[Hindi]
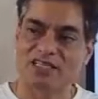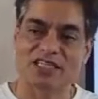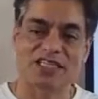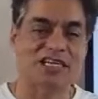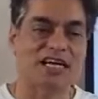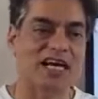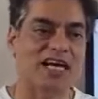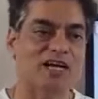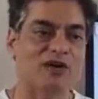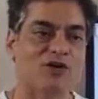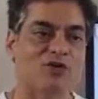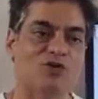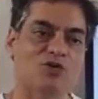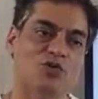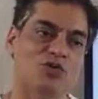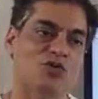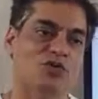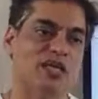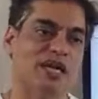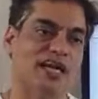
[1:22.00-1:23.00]
जिनका एक
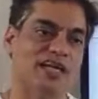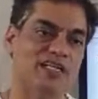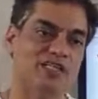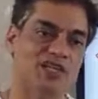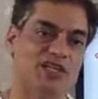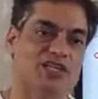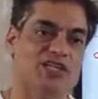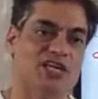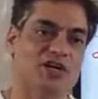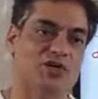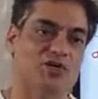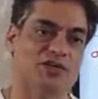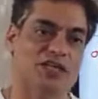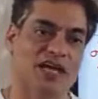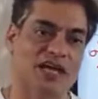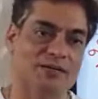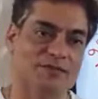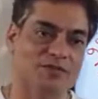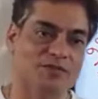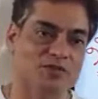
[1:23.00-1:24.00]
गुरु होता है एक शिक्षक
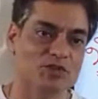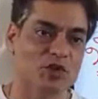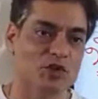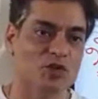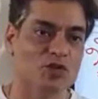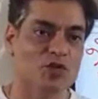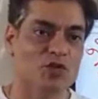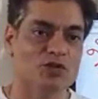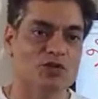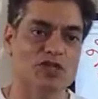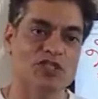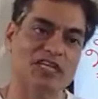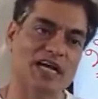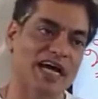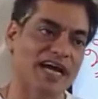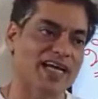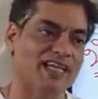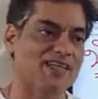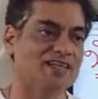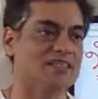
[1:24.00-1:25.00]
होता है जो खुद
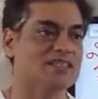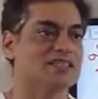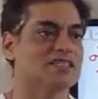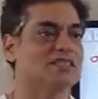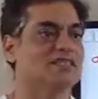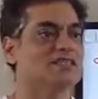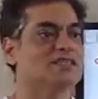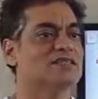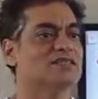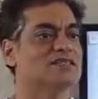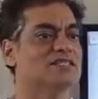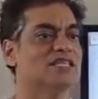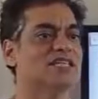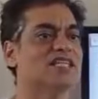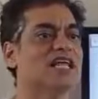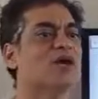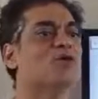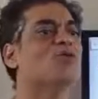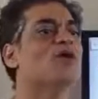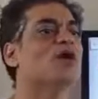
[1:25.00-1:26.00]
शायद
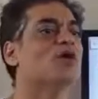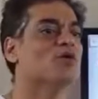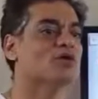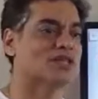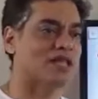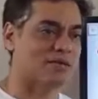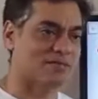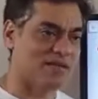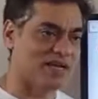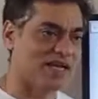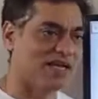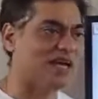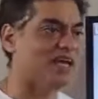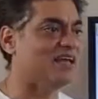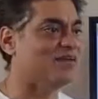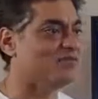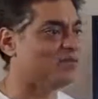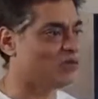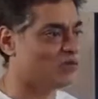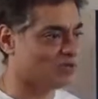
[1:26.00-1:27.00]
जीता हुआ होता भी है
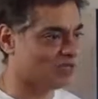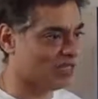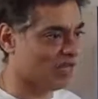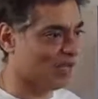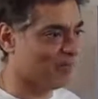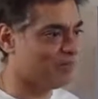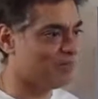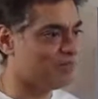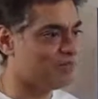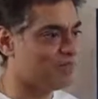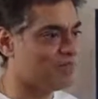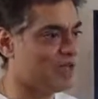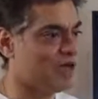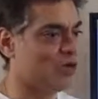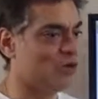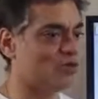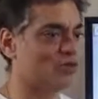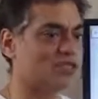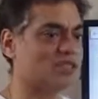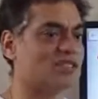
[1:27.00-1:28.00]
नहीं भी होता है
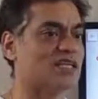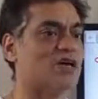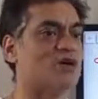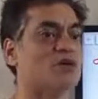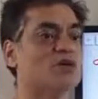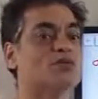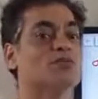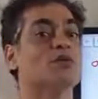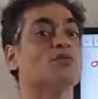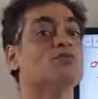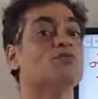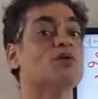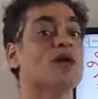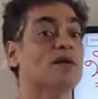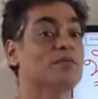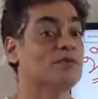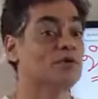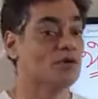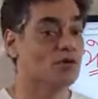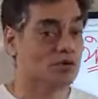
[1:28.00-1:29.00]
हो सकता है खुद वो
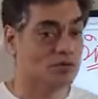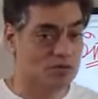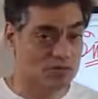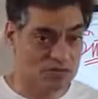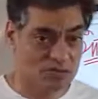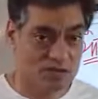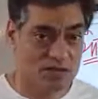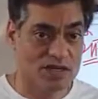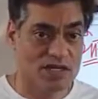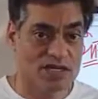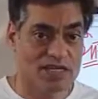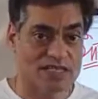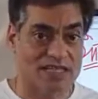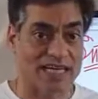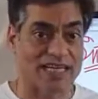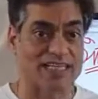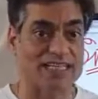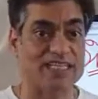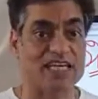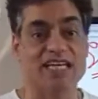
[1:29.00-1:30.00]
बूढ़ा भी हो
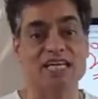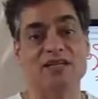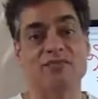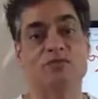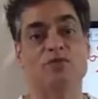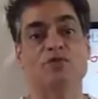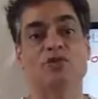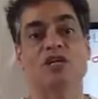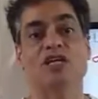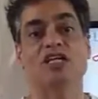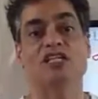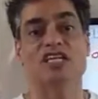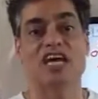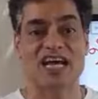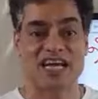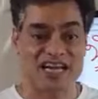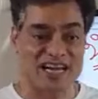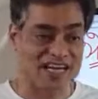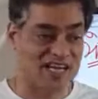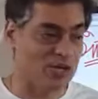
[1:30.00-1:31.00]
शायद शरीर में उतनी
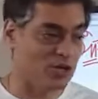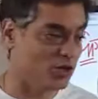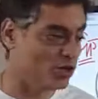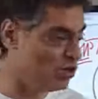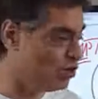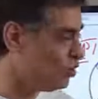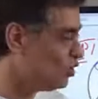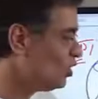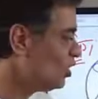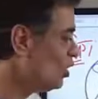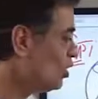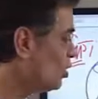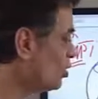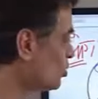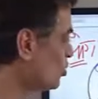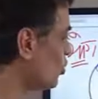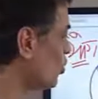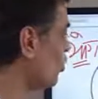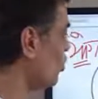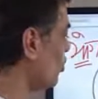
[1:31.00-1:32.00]
जान नहीं हो
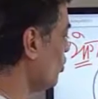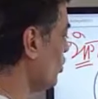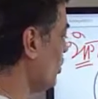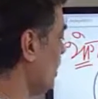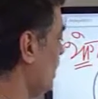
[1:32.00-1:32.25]
तो